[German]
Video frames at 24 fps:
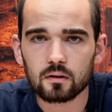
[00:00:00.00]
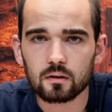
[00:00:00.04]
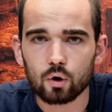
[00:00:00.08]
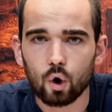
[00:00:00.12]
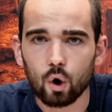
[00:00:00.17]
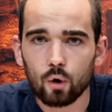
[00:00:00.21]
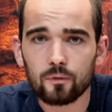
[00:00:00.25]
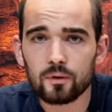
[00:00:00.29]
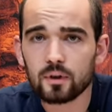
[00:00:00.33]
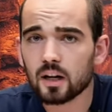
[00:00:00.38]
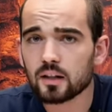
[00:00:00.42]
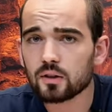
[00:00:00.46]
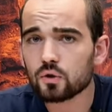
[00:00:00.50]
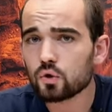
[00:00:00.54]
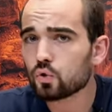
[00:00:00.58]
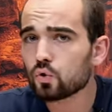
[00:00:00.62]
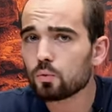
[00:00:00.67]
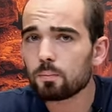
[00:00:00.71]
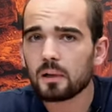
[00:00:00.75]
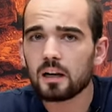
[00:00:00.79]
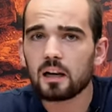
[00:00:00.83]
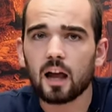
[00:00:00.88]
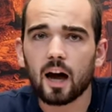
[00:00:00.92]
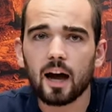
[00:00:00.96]
Aber oh, wie kannst du so
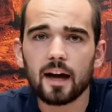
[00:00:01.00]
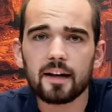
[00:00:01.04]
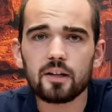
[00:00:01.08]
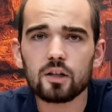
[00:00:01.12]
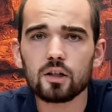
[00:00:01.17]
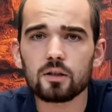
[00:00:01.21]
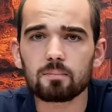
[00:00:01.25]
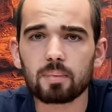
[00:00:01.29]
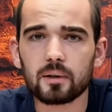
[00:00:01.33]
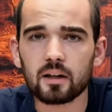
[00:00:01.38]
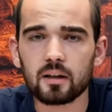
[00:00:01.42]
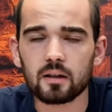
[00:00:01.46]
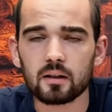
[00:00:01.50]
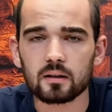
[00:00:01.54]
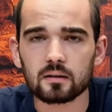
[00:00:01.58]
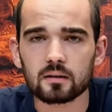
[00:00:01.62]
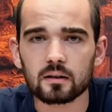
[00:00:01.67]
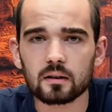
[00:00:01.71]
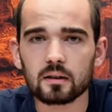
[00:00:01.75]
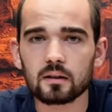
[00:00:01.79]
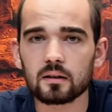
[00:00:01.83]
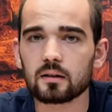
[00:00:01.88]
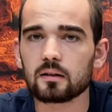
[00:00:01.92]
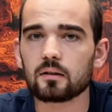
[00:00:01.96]
beleidigend predigen?
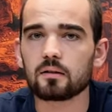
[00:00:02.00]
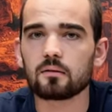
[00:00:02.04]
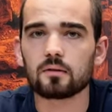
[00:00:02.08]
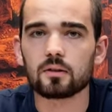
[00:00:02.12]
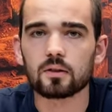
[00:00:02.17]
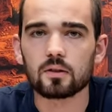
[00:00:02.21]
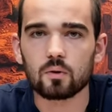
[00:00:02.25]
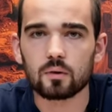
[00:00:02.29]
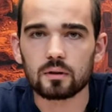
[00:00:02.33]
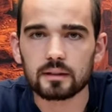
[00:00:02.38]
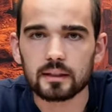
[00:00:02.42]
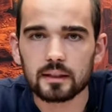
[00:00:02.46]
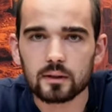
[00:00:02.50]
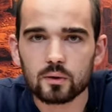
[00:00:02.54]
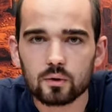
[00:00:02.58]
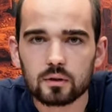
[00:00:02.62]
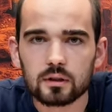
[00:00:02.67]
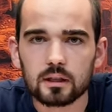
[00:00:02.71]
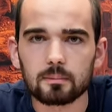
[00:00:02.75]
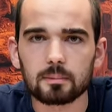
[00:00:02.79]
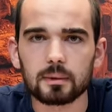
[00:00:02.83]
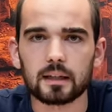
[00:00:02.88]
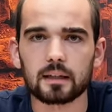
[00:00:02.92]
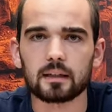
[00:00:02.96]
So hat Jesus
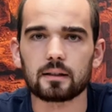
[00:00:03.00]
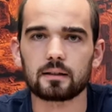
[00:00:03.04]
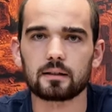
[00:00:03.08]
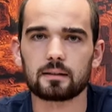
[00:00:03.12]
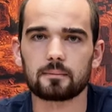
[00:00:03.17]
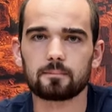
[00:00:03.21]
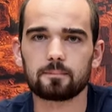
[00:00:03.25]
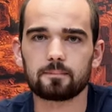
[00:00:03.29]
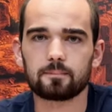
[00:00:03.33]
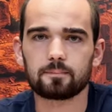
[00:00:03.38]
gepredigt.